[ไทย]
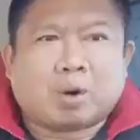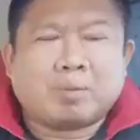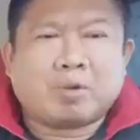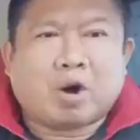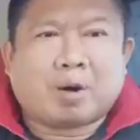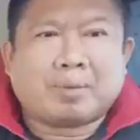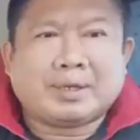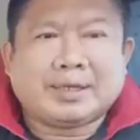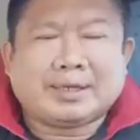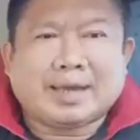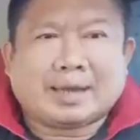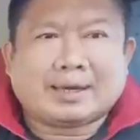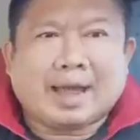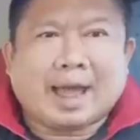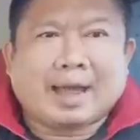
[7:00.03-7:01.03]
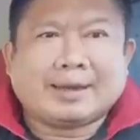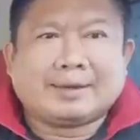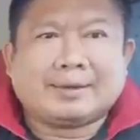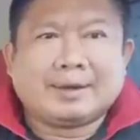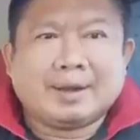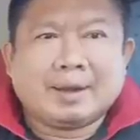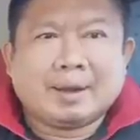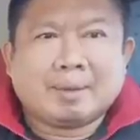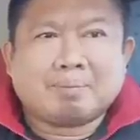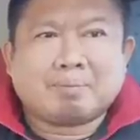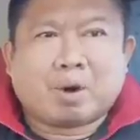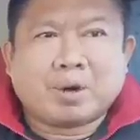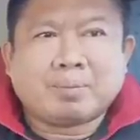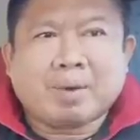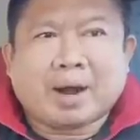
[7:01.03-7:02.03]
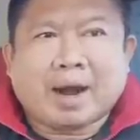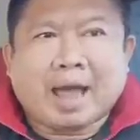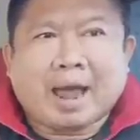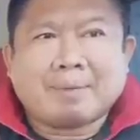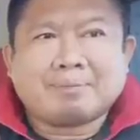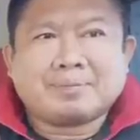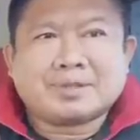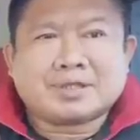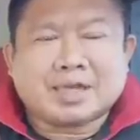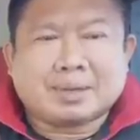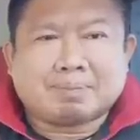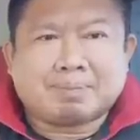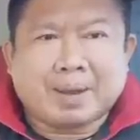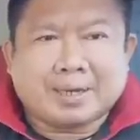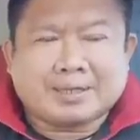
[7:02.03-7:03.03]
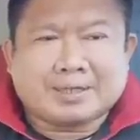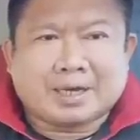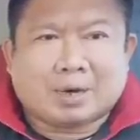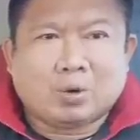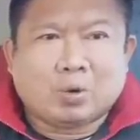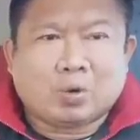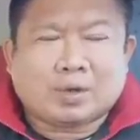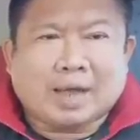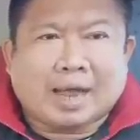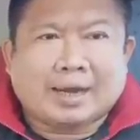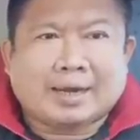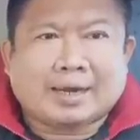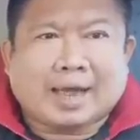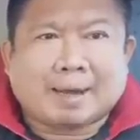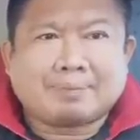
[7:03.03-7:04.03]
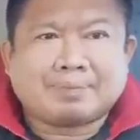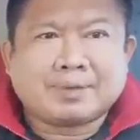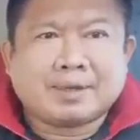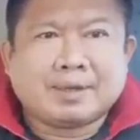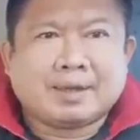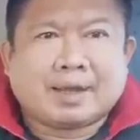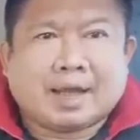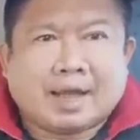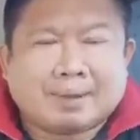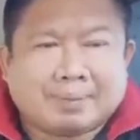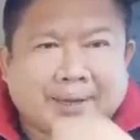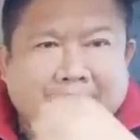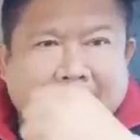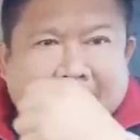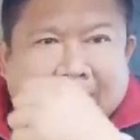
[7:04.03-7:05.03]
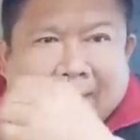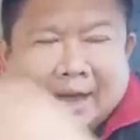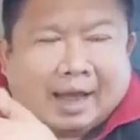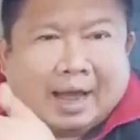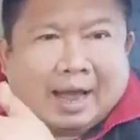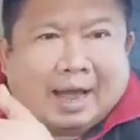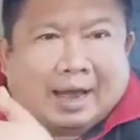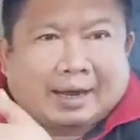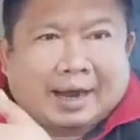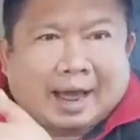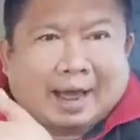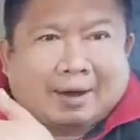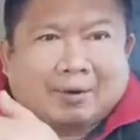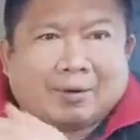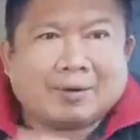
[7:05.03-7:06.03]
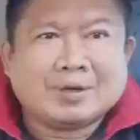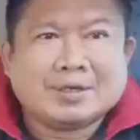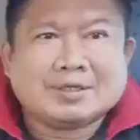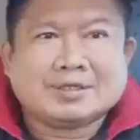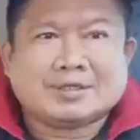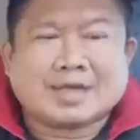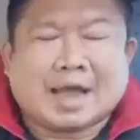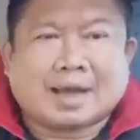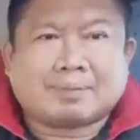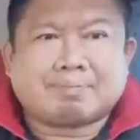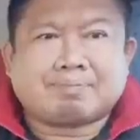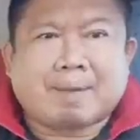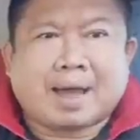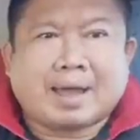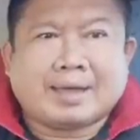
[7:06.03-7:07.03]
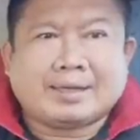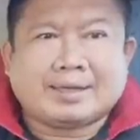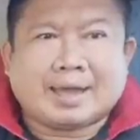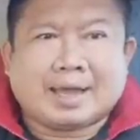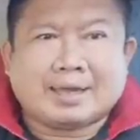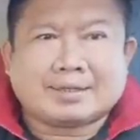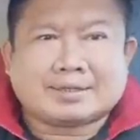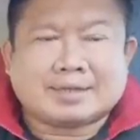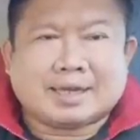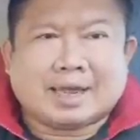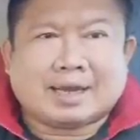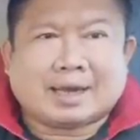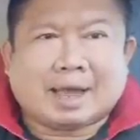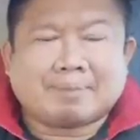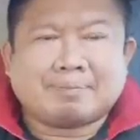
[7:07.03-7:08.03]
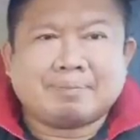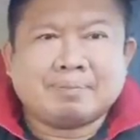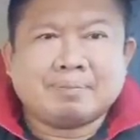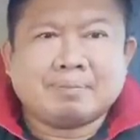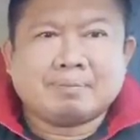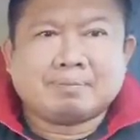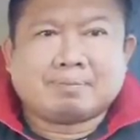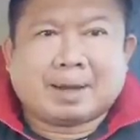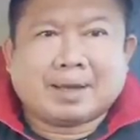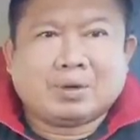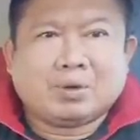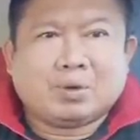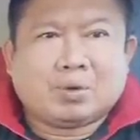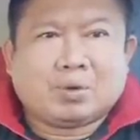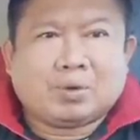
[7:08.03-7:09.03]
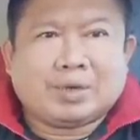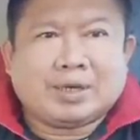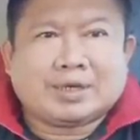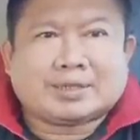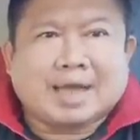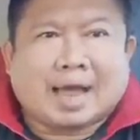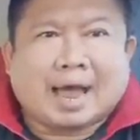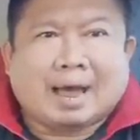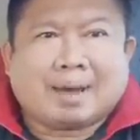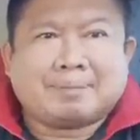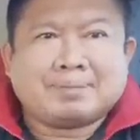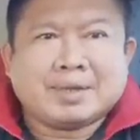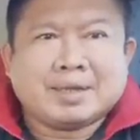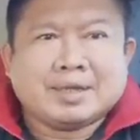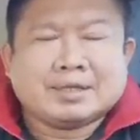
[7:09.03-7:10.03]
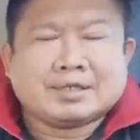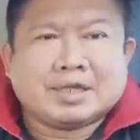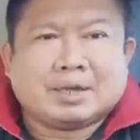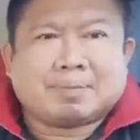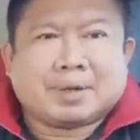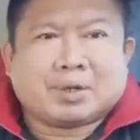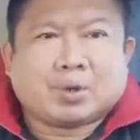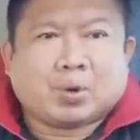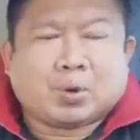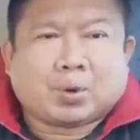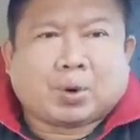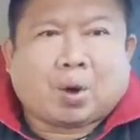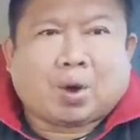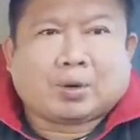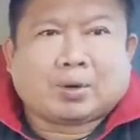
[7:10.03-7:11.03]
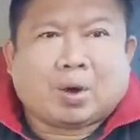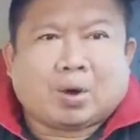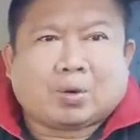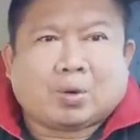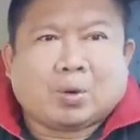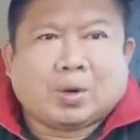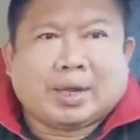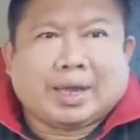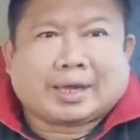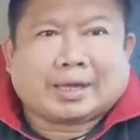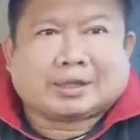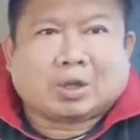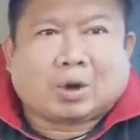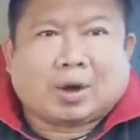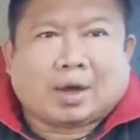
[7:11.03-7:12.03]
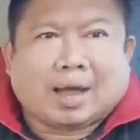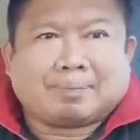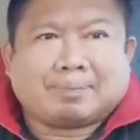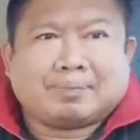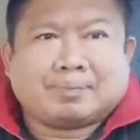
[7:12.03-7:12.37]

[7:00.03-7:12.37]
มออกไปที่ทางด้านมนพระรามสิทธิ์เพชรฉลูกันนะครับให้ไป5ดาว จัดไปอย่าให้เสียนะครับ ไปดูคู่ที่3ซึ่งเป็นคู่รองน้องคู่เอกกันต่อครับ